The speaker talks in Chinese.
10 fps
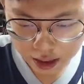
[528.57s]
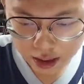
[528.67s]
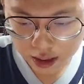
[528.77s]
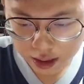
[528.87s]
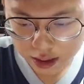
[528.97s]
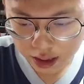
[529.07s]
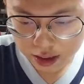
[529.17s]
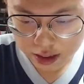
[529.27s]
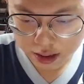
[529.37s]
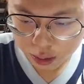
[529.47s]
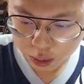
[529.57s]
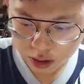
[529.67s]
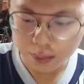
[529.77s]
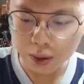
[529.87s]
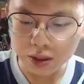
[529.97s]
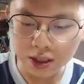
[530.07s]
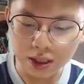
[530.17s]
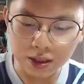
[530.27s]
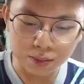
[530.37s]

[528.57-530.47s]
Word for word: 二三四五，没问题。